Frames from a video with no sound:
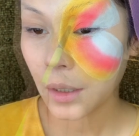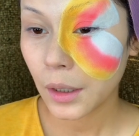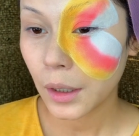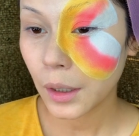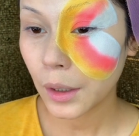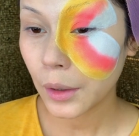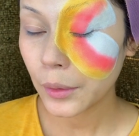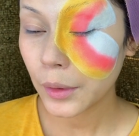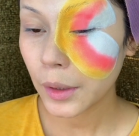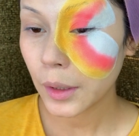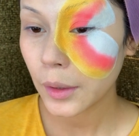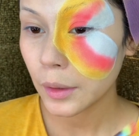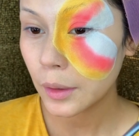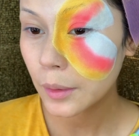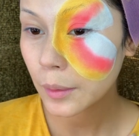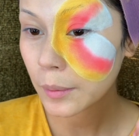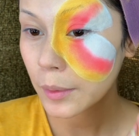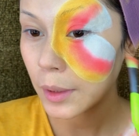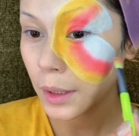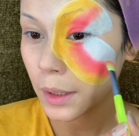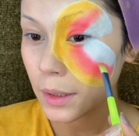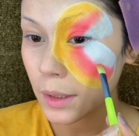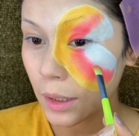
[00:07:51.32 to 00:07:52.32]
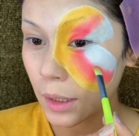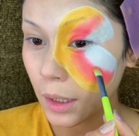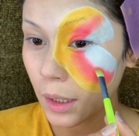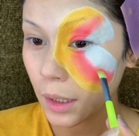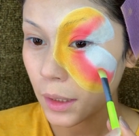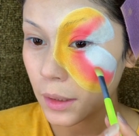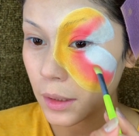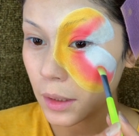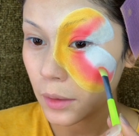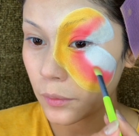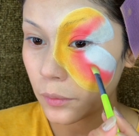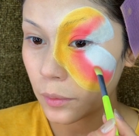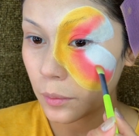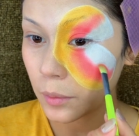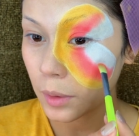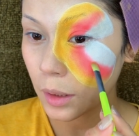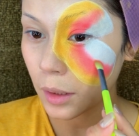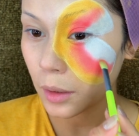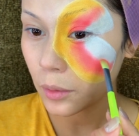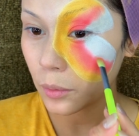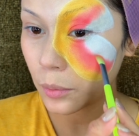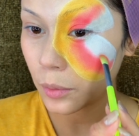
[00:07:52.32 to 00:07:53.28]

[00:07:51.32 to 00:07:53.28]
Ahora lo que vamos a hacer es difuminar